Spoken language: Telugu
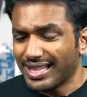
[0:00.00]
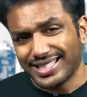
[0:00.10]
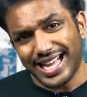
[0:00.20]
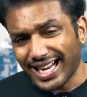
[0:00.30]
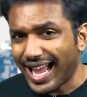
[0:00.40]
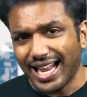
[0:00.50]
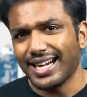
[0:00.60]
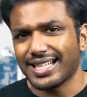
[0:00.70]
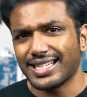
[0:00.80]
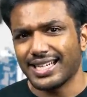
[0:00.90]
చాలా క్యాలరీ
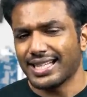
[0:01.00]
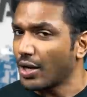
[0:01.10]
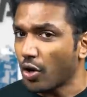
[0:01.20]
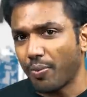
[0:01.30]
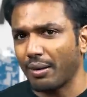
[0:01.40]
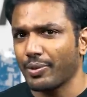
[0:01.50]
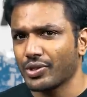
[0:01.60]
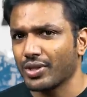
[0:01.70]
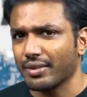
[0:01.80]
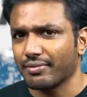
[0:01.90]
డెన్స్ అండి దానికి ఒక పర్పస్
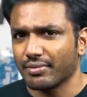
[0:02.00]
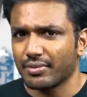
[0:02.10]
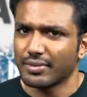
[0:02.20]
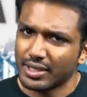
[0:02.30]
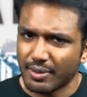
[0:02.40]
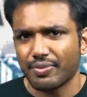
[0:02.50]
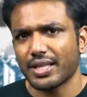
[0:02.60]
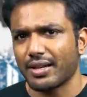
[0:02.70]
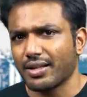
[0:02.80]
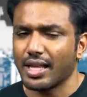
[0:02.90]
ఉంది చెప్తా
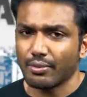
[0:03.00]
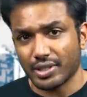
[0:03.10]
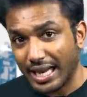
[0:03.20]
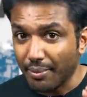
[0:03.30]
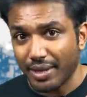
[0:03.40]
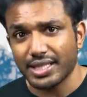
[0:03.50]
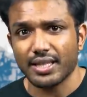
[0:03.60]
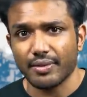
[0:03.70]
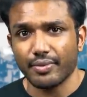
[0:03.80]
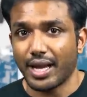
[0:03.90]
తర్వాత దానికి చాలా
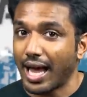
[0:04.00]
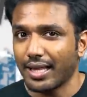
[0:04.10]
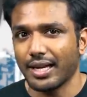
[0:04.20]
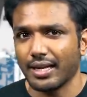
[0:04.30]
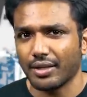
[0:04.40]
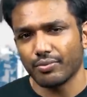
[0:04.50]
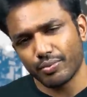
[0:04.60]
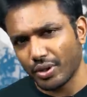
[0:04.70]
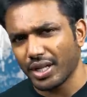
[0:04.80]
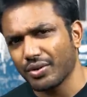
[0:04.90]
మంచిది కాదనట్లేదు
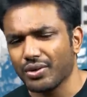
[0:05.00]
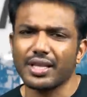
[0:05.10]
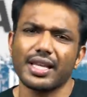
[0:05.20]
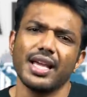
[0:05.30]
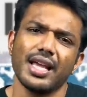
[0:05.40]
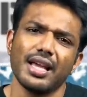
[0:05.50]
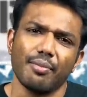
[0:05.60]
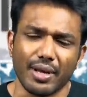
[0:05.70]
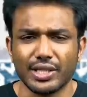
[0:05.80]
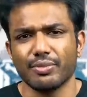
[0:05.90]
ప్రోటీన్ ఉంటుంది
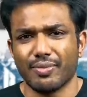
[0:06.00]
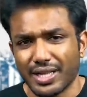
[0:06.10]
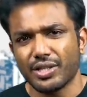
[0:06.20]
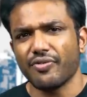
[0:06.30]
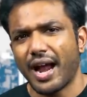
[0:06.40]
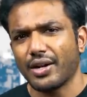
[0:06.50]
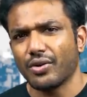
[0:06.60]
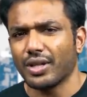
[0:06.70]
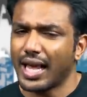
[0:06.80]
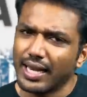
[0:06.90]
మంచి మంచి ఫ్యాట్
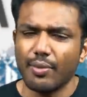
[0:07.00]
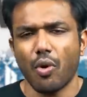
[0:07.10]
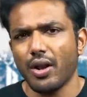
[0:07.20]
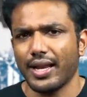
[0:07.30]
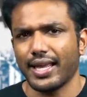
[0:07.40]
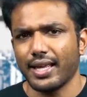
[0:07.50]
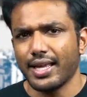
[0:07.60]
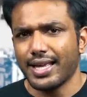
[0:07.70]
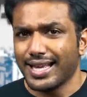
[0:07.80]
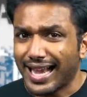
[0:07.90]
ఉంటుంది అన్నీ బాగున్నాయి
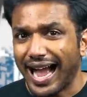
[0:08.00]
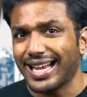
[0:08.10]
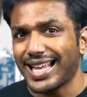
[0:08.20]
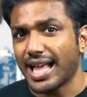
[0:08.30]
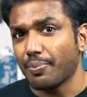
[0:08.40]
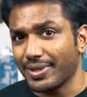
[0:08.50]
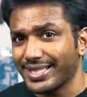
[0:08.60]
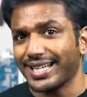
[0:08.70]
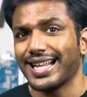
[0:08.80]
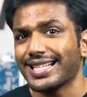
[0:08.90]
కానీ అది
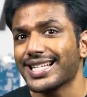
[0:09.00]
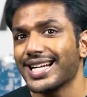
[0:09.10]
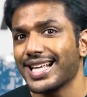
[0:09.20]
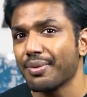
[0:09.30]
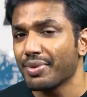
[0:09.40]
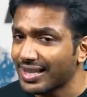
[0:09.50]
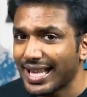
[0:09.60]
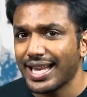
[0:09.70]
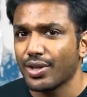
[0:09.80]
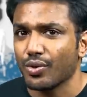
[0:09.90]
పిచ్చర్ డెన్స్ అండి మీరు
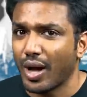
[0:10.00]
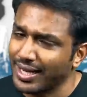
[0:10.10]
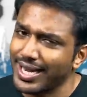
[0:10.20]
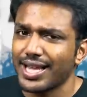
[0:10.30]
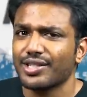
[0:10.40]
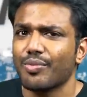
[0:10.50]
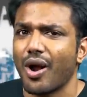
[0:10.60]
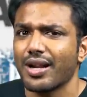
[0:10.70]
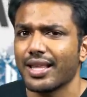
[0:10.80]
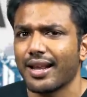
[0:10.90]
తెలియదు అది టేస్ట్
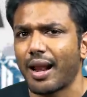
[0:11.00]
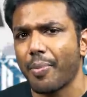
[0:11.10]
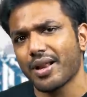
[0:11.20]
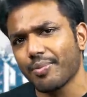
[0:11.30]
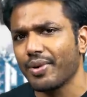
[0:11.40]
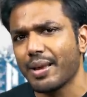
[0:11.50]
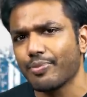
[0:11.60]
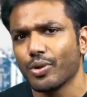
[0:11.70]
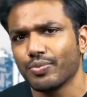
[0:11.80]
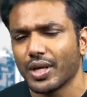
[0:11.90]
బాగుంటుందని రపారప్ లేపు
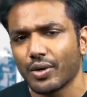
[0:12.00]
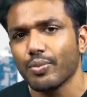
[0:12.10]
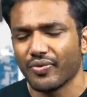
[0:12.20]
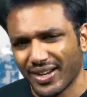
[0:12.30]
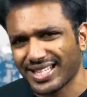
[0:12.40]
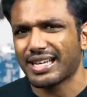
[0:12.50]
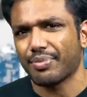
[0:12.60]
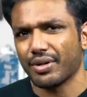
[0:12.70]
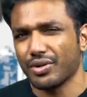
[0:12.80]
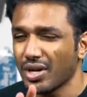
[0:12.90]
దొప్పుతారు ఇప్పుడు ఫర్
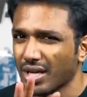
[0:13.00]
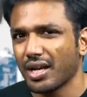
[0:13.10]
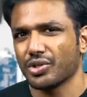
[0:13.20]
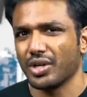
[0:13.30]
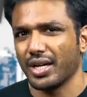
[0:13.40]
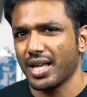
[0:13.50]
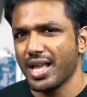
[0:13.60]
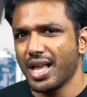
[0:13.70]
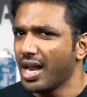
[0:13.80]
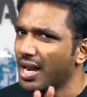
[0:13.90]
ఎగ్జాంపుల్ యూఎన్కి గారు చూడండి
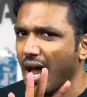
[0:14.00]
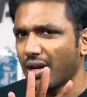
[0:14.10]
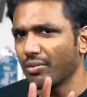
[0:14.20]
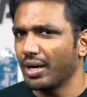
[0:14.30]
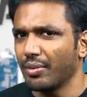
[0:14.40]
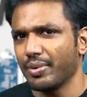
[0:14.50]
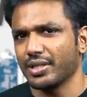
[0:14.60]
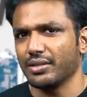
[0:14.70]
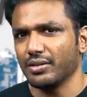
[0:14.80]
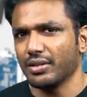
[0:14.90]
నాలుగు బ్రెడ్
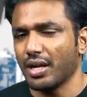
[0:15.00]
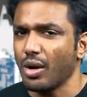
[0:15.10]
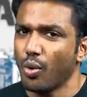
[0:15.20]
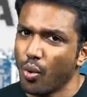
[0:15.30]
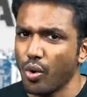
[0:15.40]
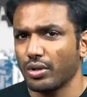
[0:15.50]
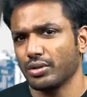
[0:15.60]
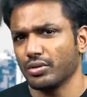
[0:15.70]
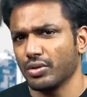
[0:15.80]
పీసులు ఓట్స్